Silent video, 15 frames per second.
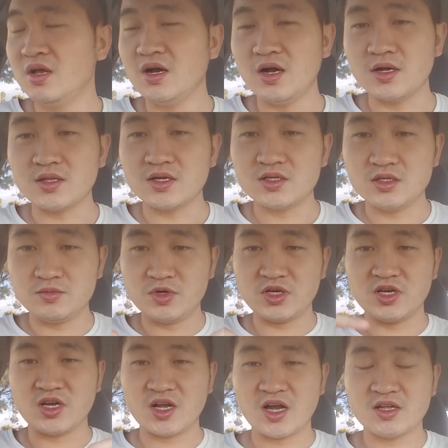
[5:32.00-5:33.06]
啊，但是你们也
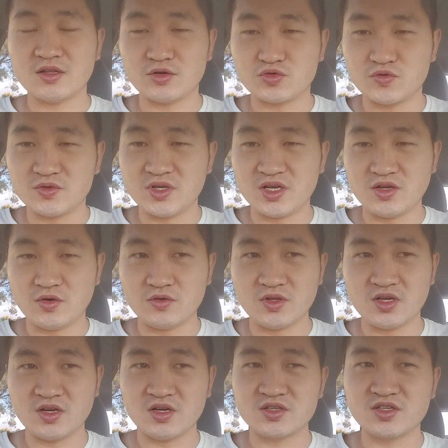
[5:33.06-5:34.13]
可以看到中间有
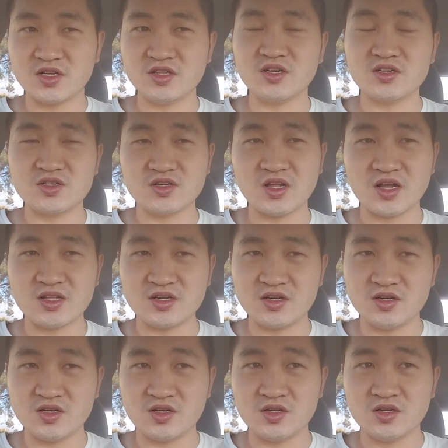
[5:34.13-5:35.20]
那个，真的是它那
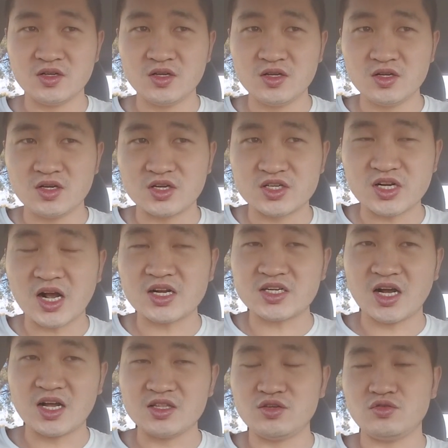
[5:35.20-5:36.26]
个沙
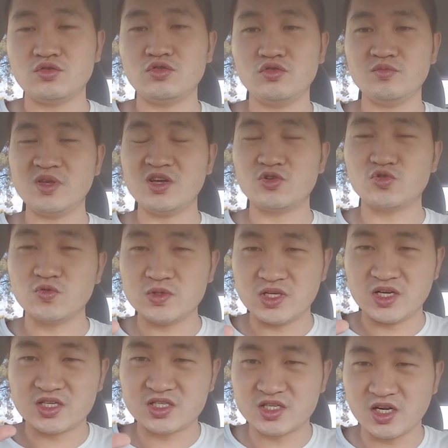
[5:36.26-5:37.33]
茶牛肉面，中
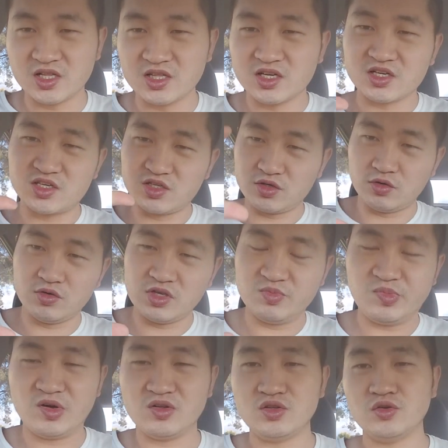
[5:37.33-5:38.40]
间真的是有一
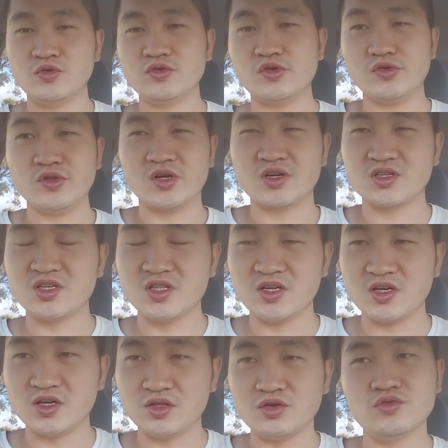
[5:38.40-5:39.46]
包牛肉的，而且
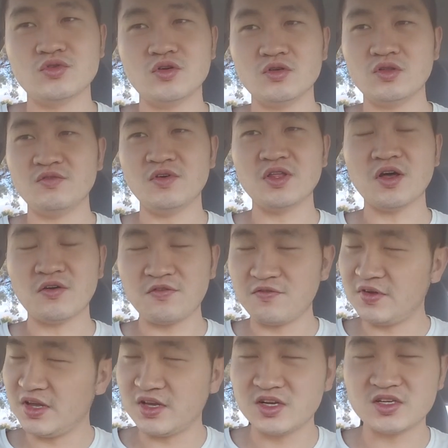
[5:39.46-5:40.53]
那个牛肉的味道
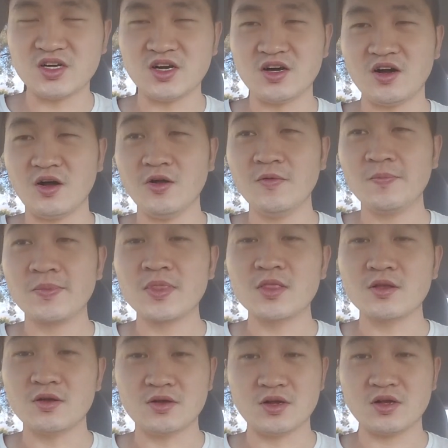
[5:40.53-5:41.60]
非常好，
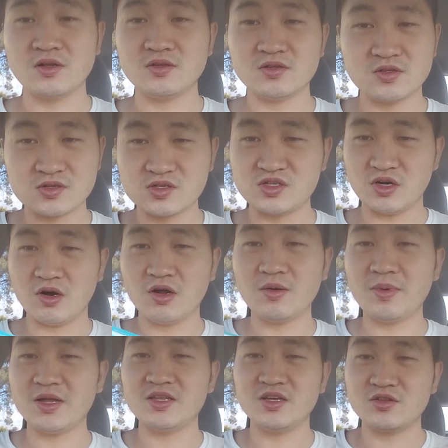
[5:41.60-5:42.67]
当然嚼了
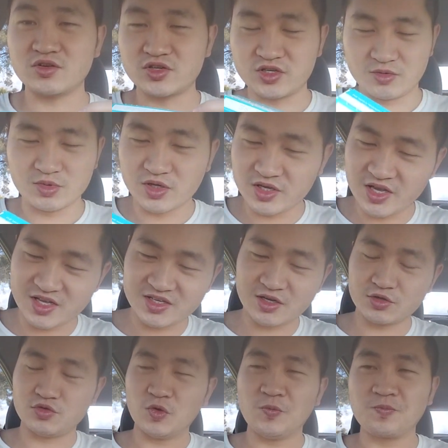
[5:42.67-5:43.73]
半天都舍不得咽下
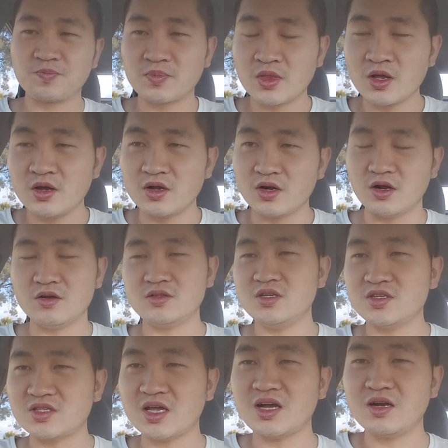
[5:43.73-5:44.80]
去。然后第
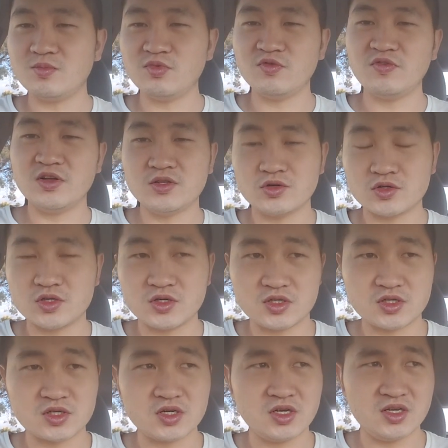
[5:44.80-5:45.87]
三个部分就是
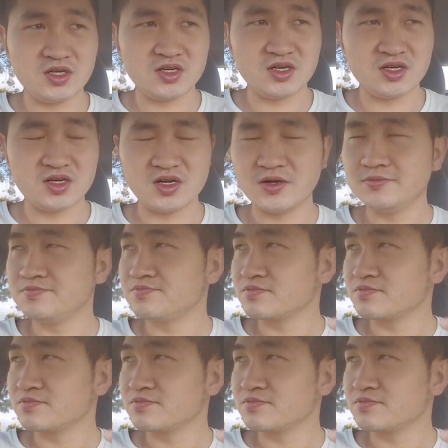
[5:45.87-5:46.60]
吃了一个。